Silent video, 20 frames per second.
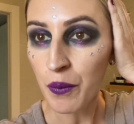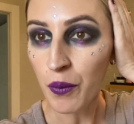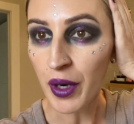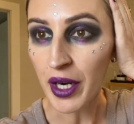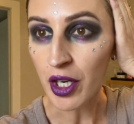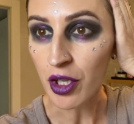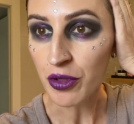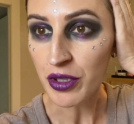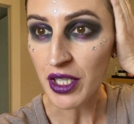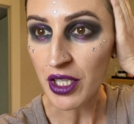
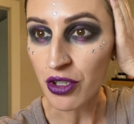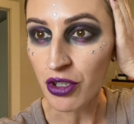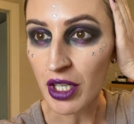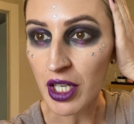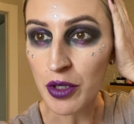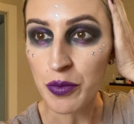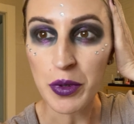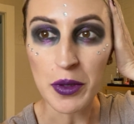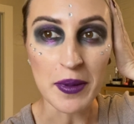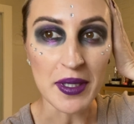Bueno,
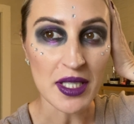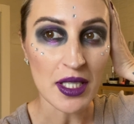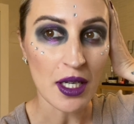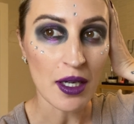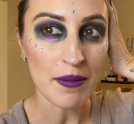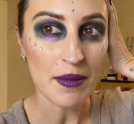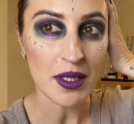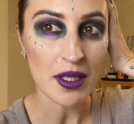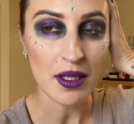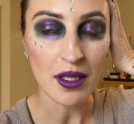señoras, pues
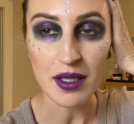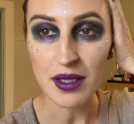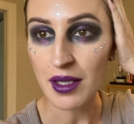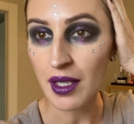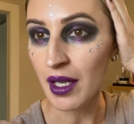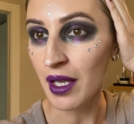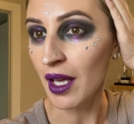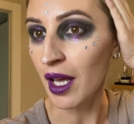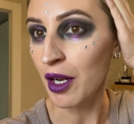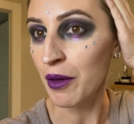básicamente ya
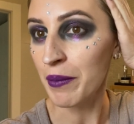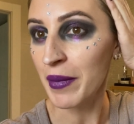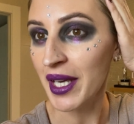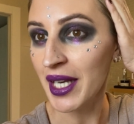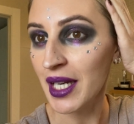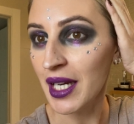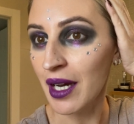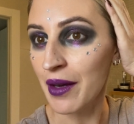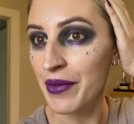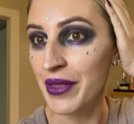estaría el
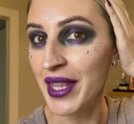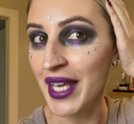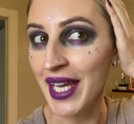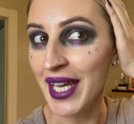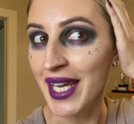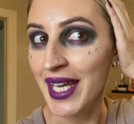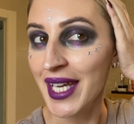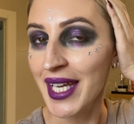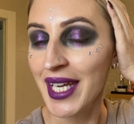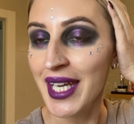make-up
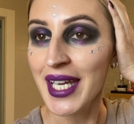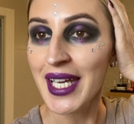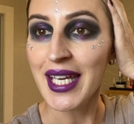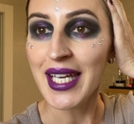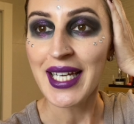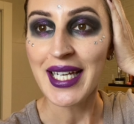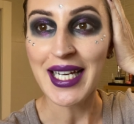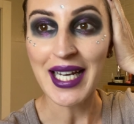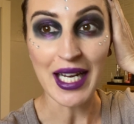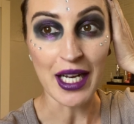de
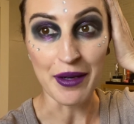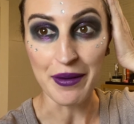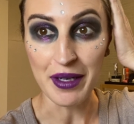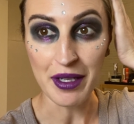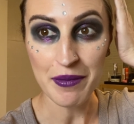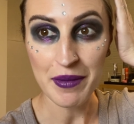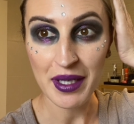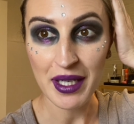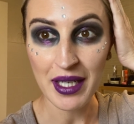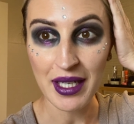
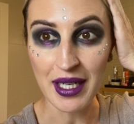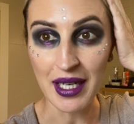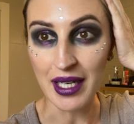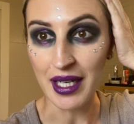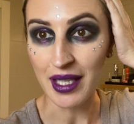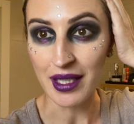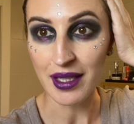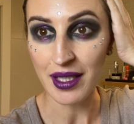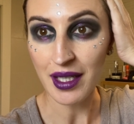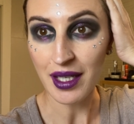Calavera
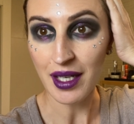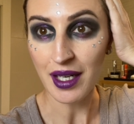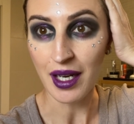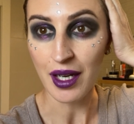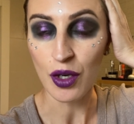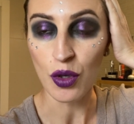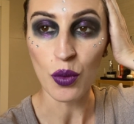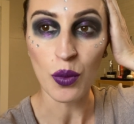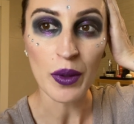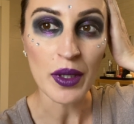Mexicana de
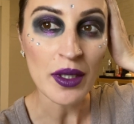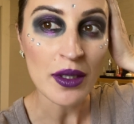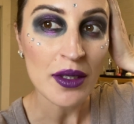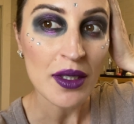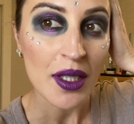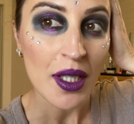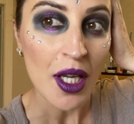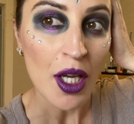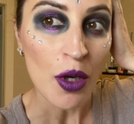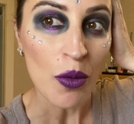Halloween.
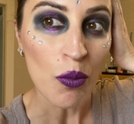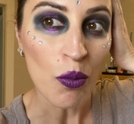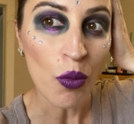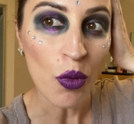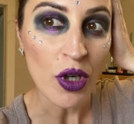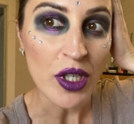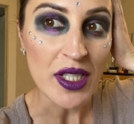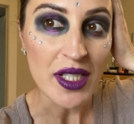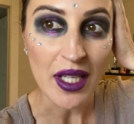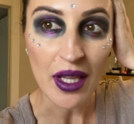
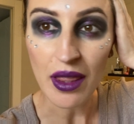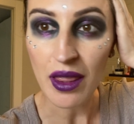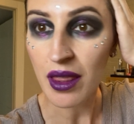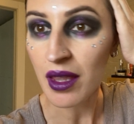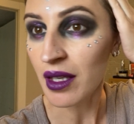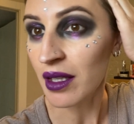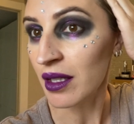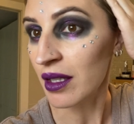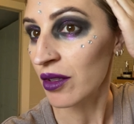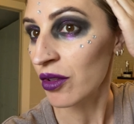Muy
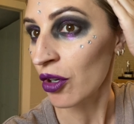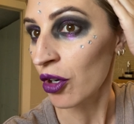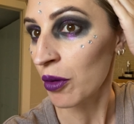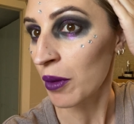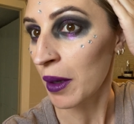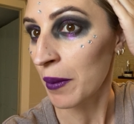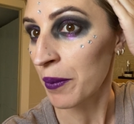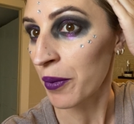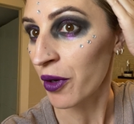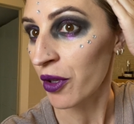sencillito,
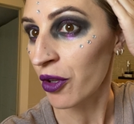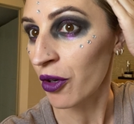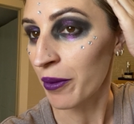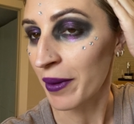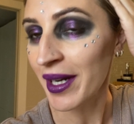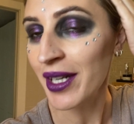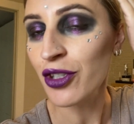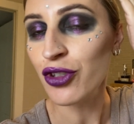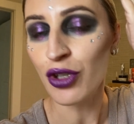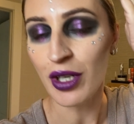como habéis podido
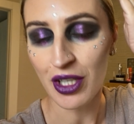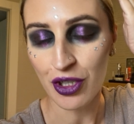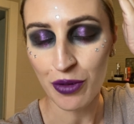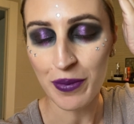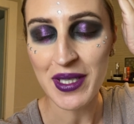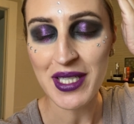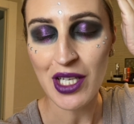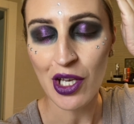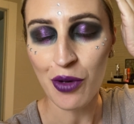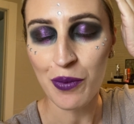ver. Yo el año
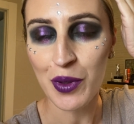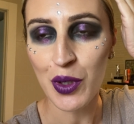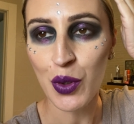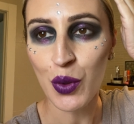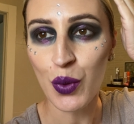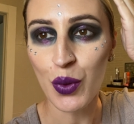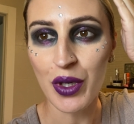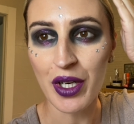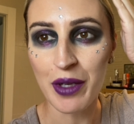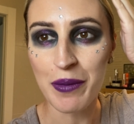pasado me lo ocurre